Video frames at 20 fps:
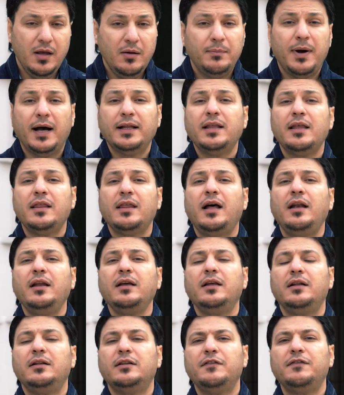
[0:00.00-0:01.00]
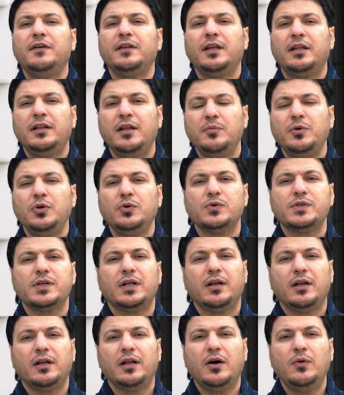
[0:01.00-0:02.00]
بعد ذلك التفت النبي
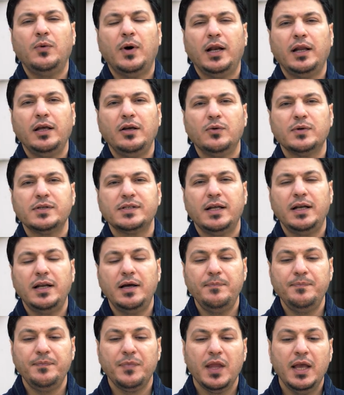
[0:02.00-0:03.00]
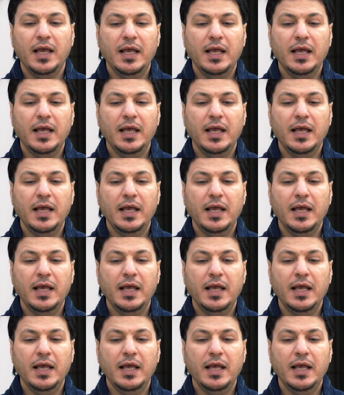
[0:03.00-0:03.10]
صلى الله عليه وسلم